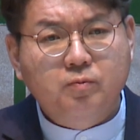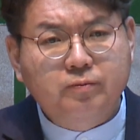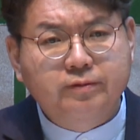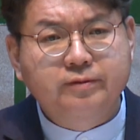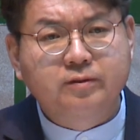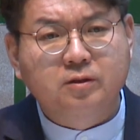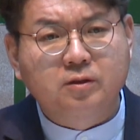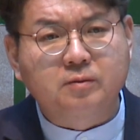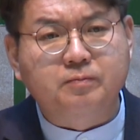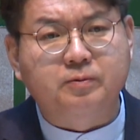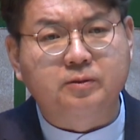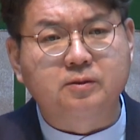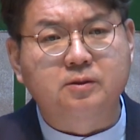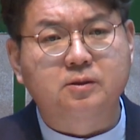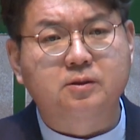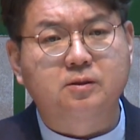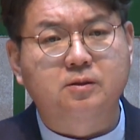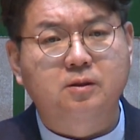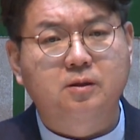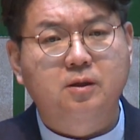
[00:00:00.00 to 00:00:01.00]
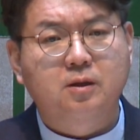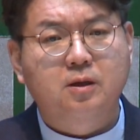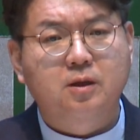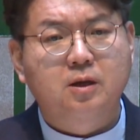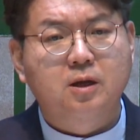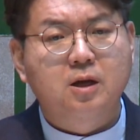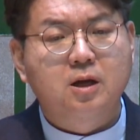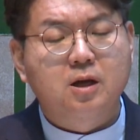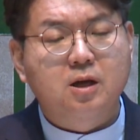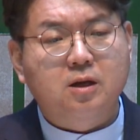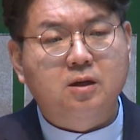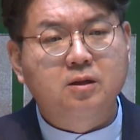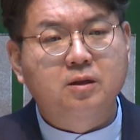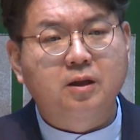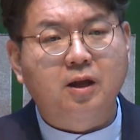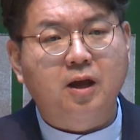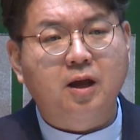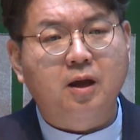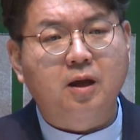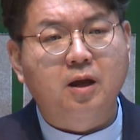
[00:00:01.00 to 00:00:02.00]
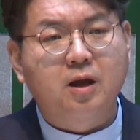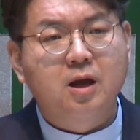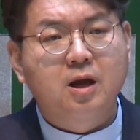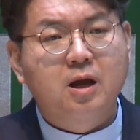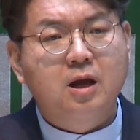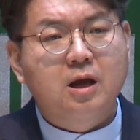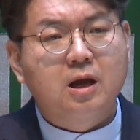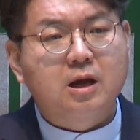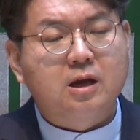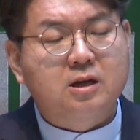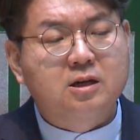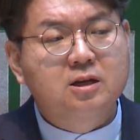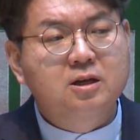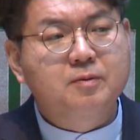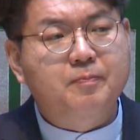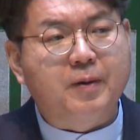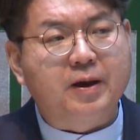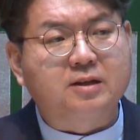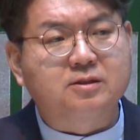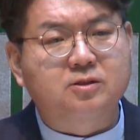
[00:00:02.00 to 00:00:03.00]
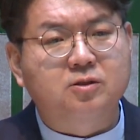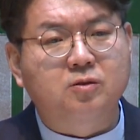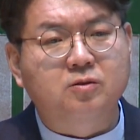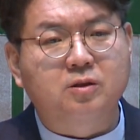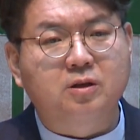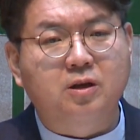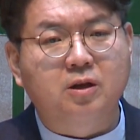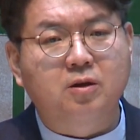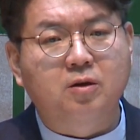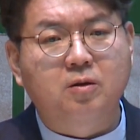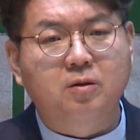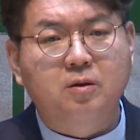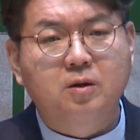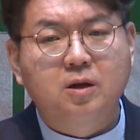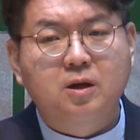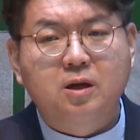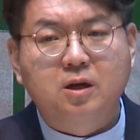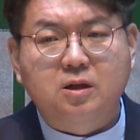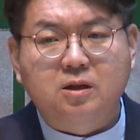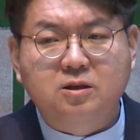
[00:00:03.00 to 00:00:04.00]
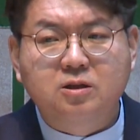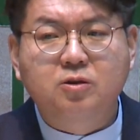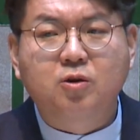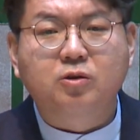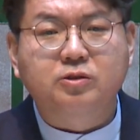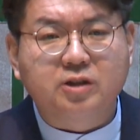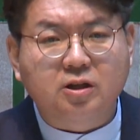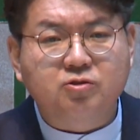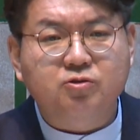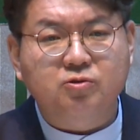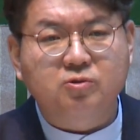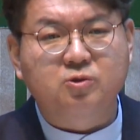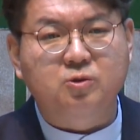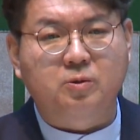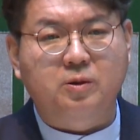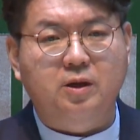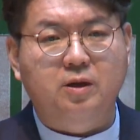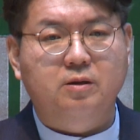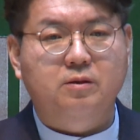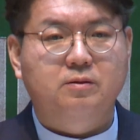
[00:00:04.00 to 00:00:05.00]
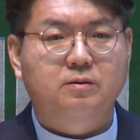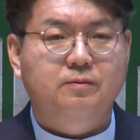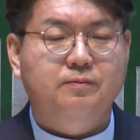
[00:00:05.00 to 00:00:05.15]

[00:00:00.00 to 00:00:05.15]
물을 붓는. 근데 그 백성들이요 그것에 순종해요.